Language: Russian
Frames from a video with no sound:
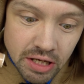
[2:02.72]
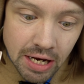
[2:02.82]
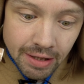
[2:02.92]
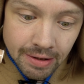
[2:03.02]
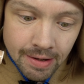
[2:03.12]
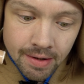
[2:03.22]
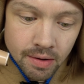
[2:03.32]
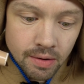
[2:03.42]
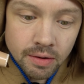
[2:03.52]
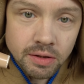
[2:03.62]
скелет.
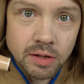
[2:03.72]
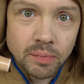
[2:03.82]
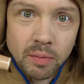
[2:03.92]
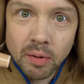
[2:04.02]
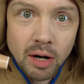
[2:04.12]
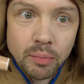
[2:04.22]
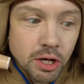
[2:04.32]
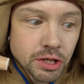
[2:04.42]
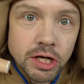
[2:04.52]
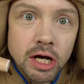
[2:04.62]
Теперь пора
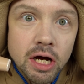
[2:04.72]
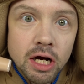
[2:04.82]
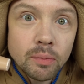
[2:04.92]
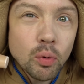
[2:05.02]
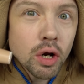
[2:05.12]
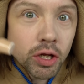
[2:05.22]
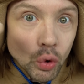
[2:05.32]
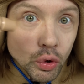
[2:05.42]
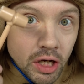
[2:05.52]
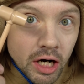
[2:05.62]
перейти к более
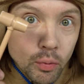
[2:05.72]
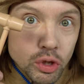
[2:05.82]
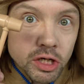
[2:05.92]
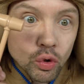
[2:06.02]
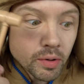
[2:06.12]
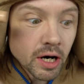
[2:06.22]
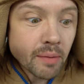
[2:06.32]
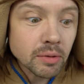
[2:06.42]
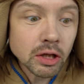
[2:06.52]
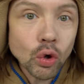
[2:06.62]
тонкой работе.
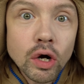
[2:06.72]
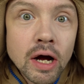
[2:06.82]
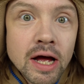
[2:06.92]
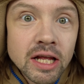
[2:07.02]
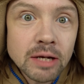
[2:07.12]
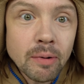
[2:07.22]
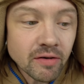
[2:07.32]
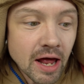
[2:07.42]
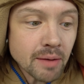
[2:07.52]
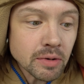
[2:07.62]
Убираем молоток,
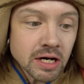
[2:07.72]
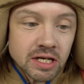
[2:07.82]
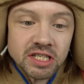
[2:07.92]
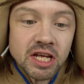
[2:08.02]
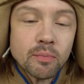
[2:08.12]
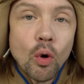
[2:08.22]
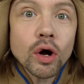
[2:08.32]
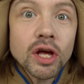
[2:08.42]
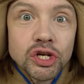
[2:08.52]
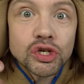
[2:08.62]
добавляем
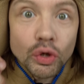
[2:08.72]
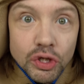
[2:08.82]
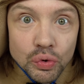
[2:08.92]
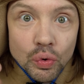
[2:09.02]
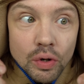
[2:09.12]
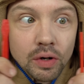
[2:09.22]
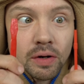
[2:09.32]
скребок и щеточку.